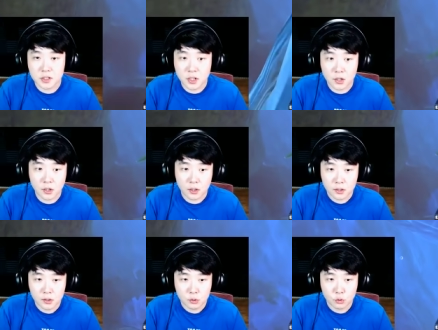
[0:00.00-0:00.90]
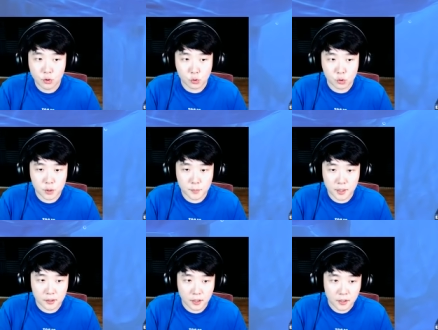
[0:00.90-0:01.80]
뜯겨요. 유형
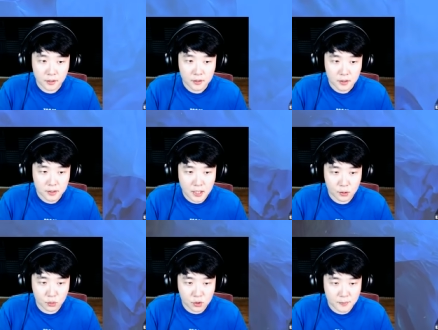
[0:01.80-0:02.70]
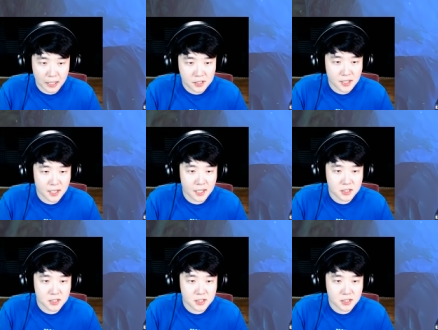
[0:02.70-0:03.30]
조심해야 돼. 근데 얘도 지금 한인상